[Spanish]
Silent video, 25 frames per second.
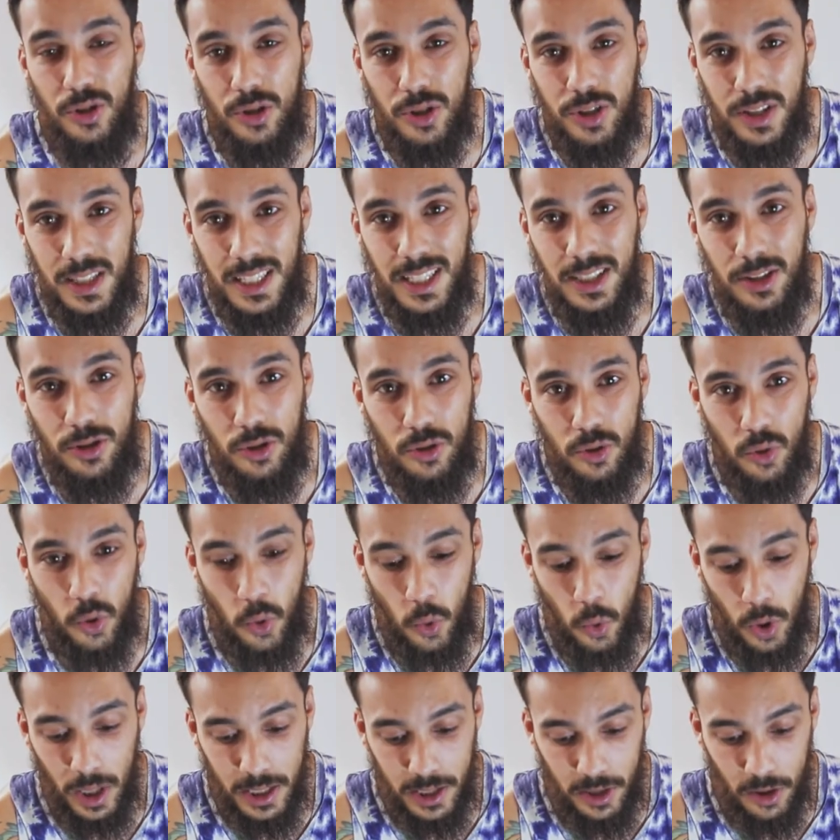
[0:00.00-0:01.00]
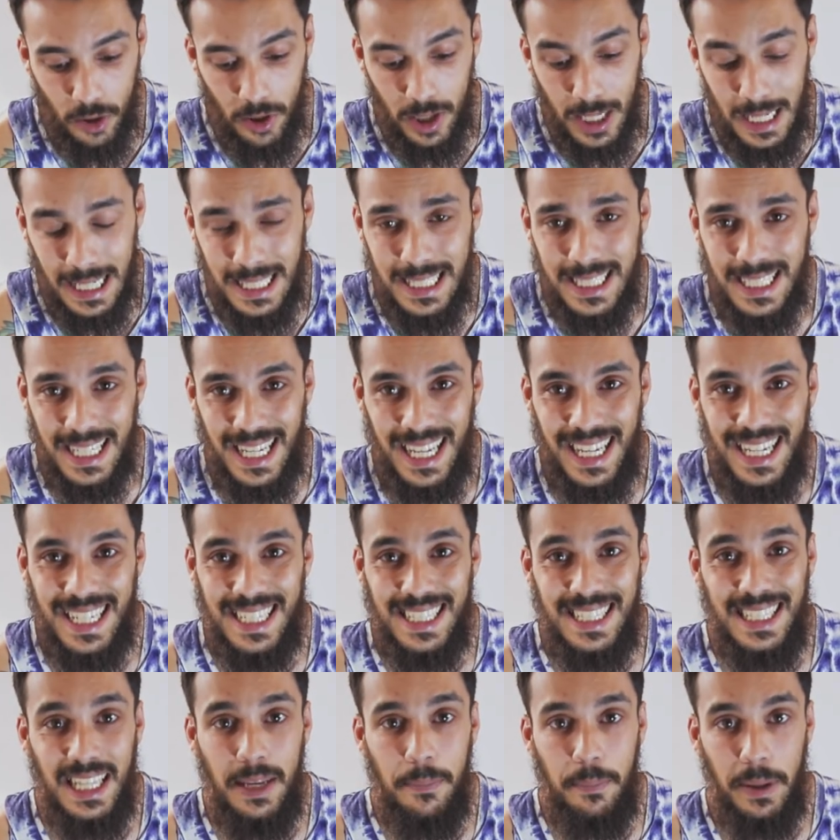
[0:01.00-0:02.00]
204 LEDs en
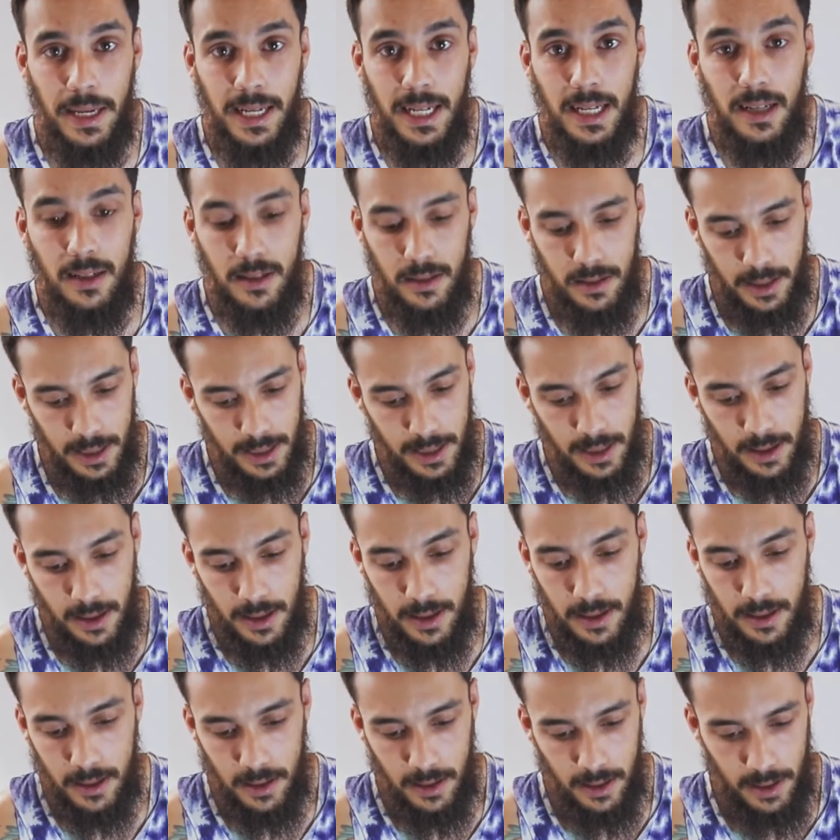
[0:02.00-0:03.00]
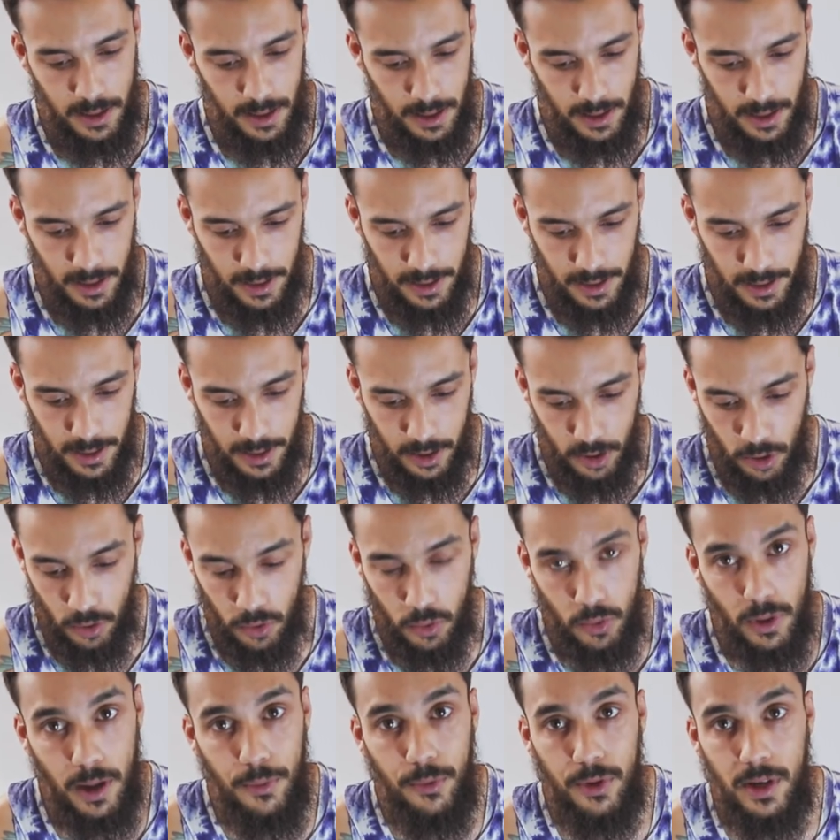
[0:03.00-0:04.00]
este panel, es decir, eh, son
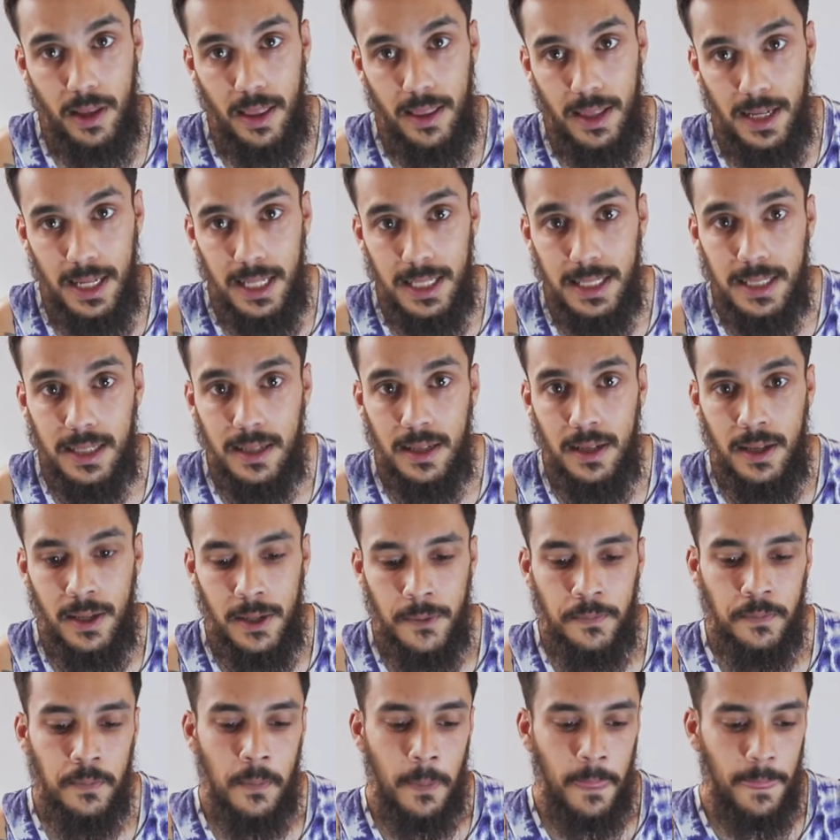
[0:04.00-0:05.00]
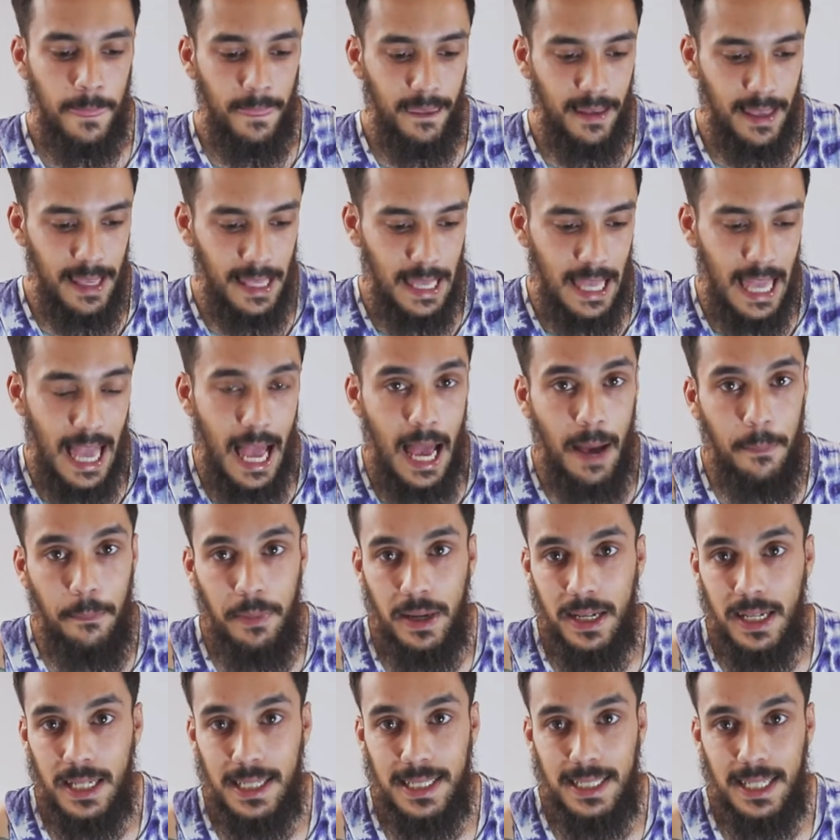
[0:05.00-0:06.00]
una borrada de LEDs, eh,
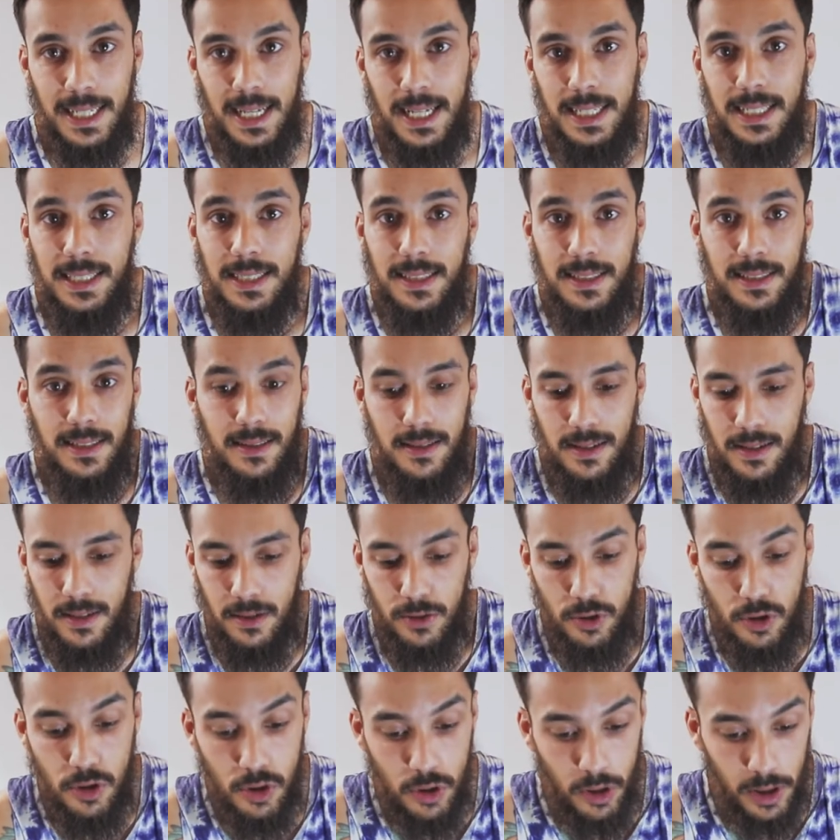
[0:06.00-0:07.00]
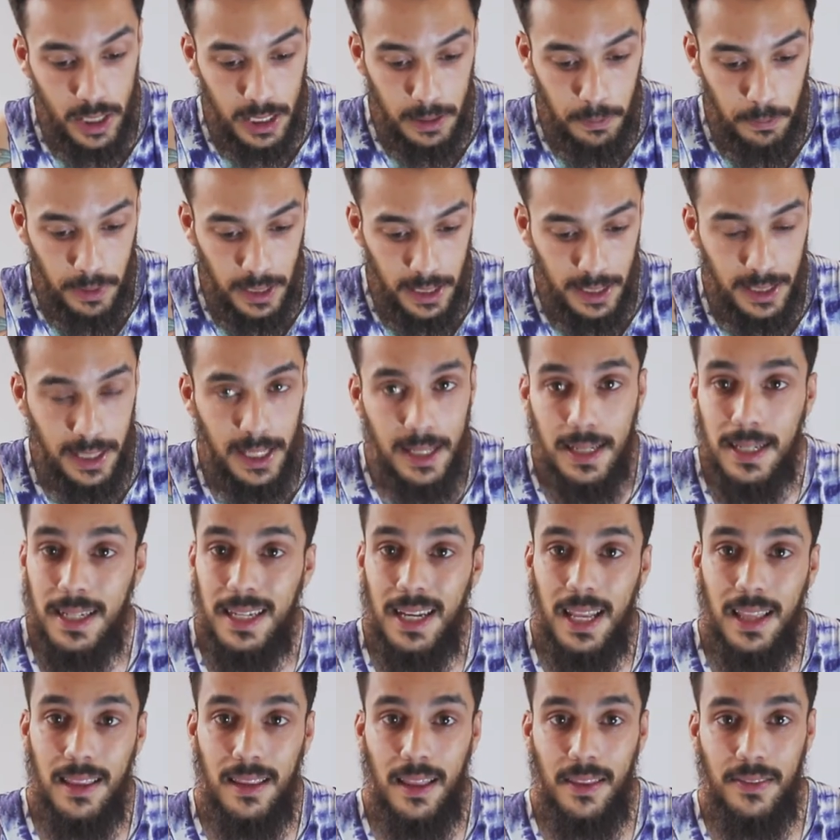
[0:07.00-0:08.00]
apenas se calienta, es decir, no desprende
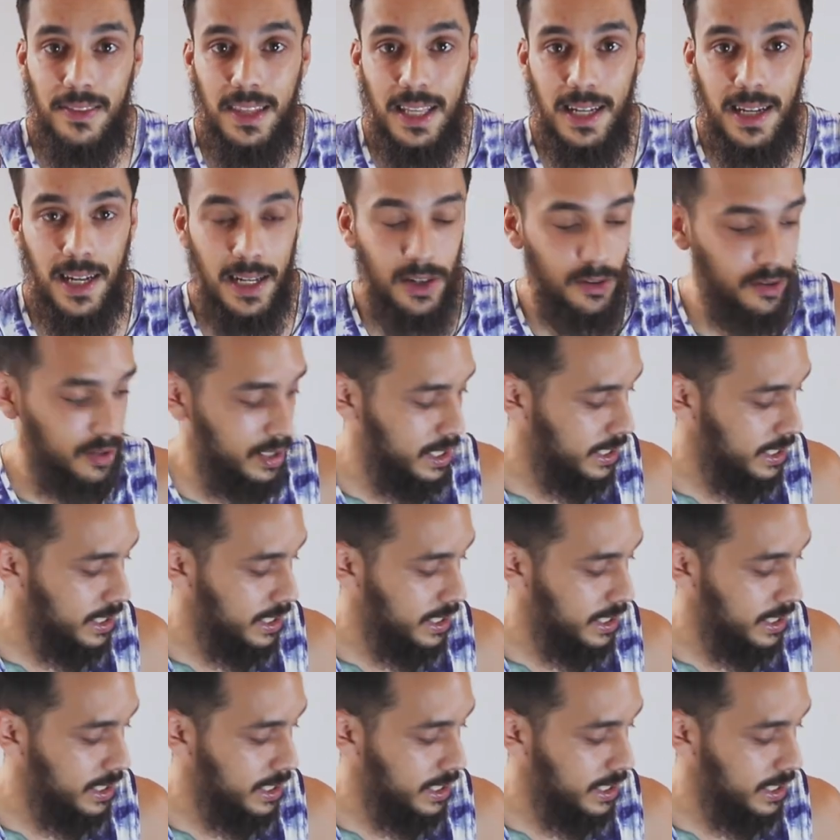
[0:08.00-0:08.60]
nada de calor